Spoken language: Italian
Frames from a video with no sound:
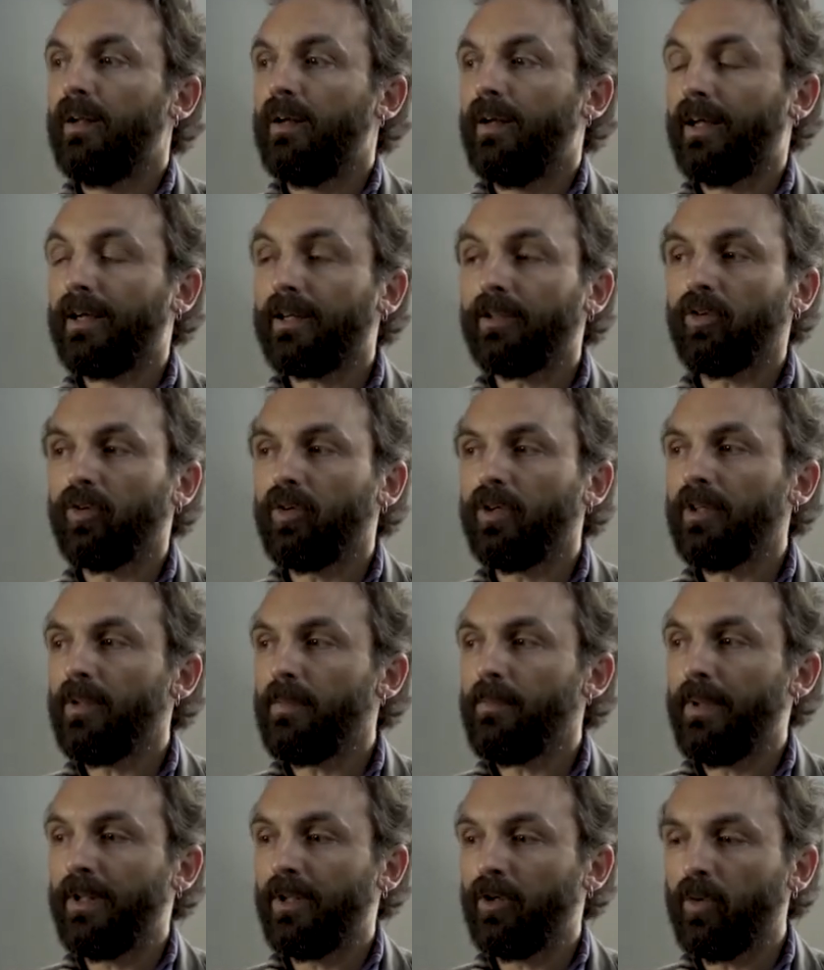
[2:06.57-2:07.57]
La categoria dei
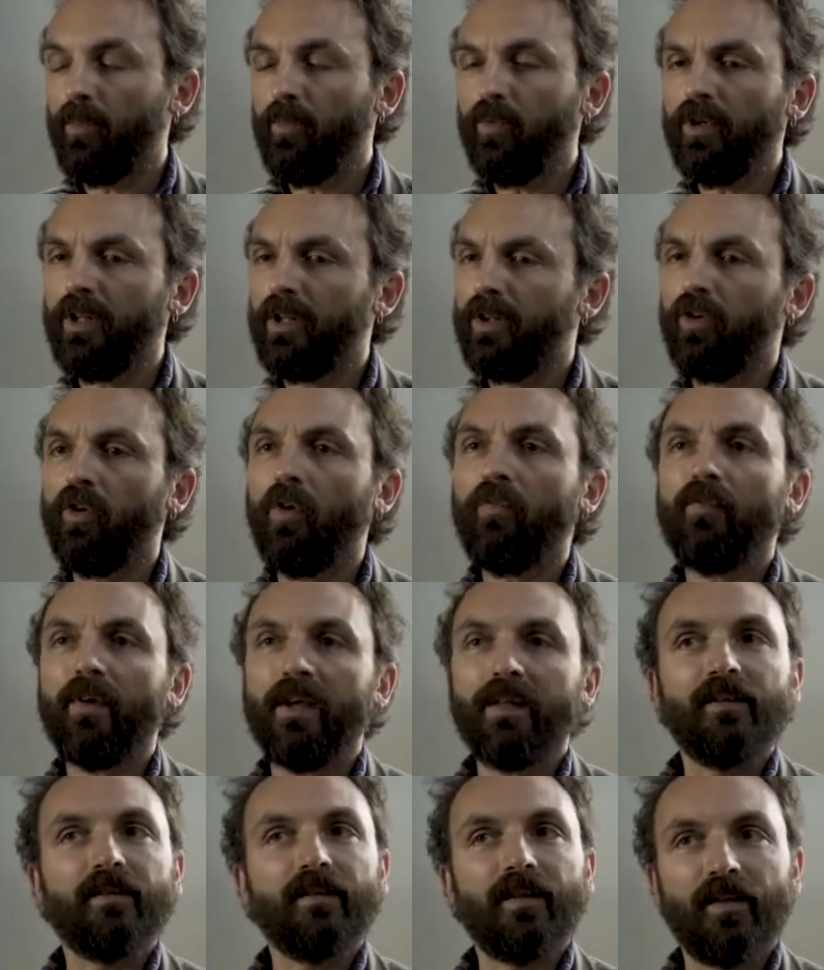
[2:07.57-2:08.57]
beni comuni non va
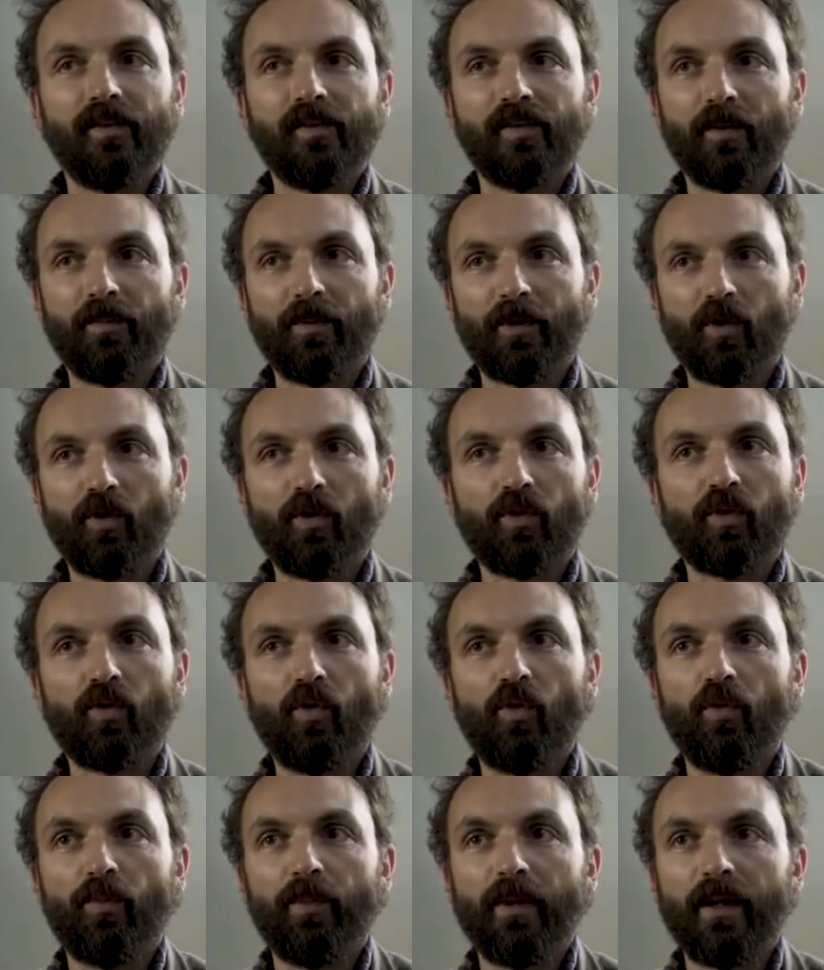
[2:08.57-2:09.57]
intesa però
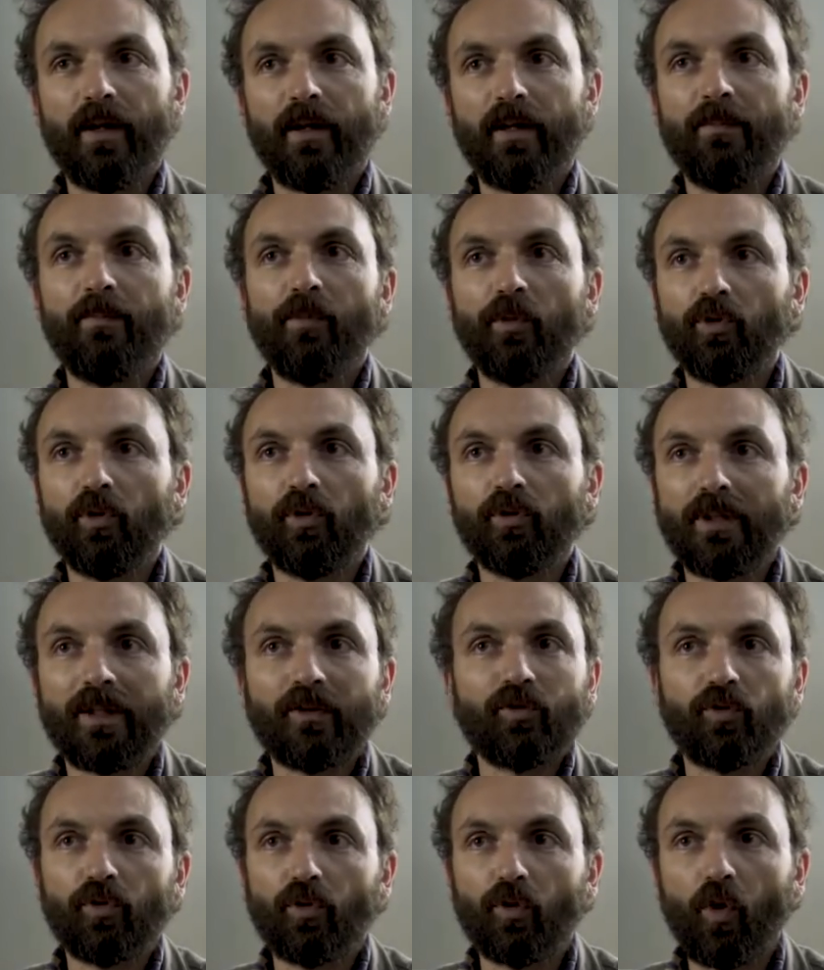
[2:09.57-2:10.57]
come in modo
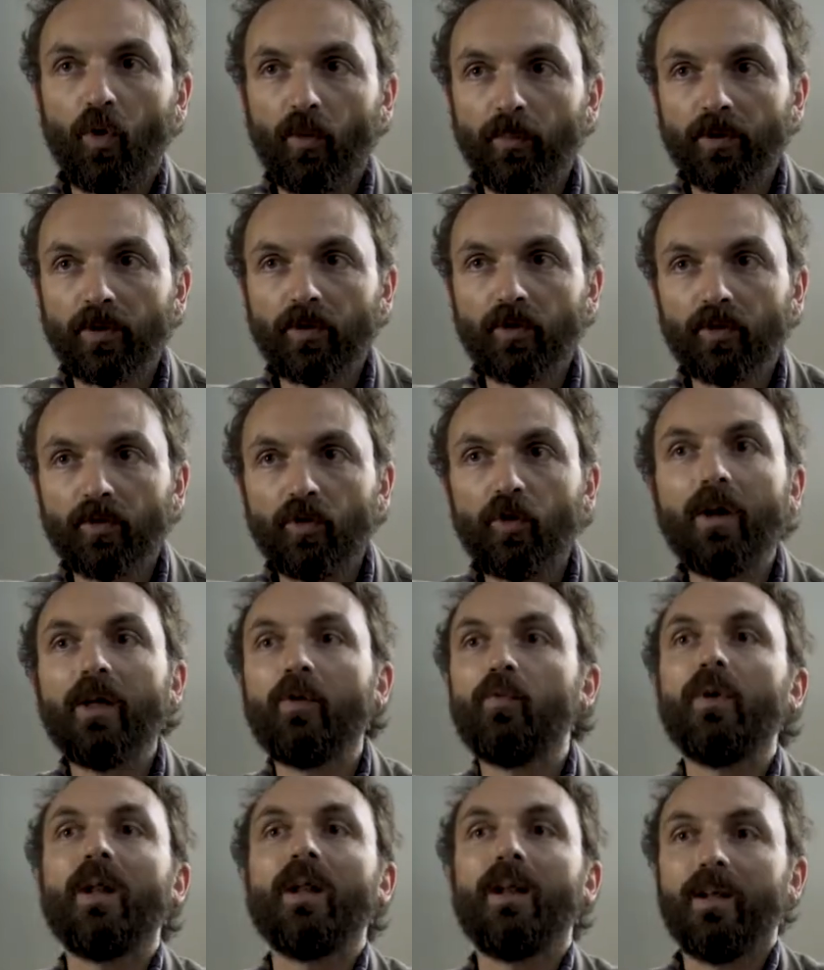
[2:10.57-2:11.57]
tassonomico, non è
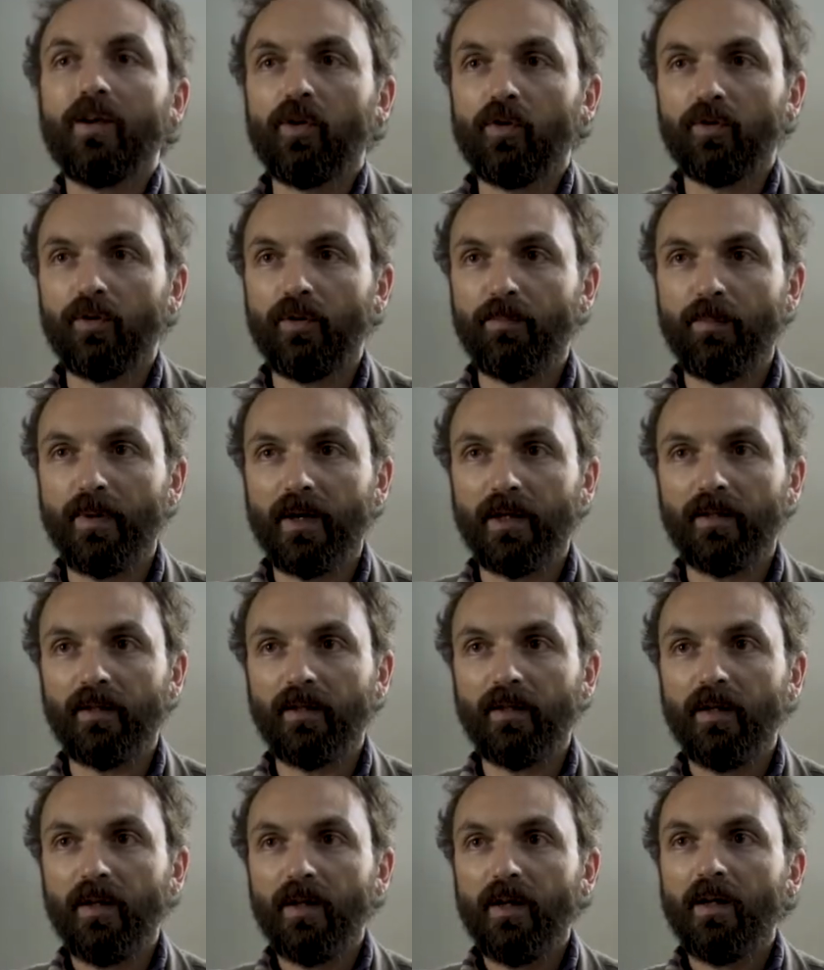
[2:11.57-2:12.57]
un elenco di beni.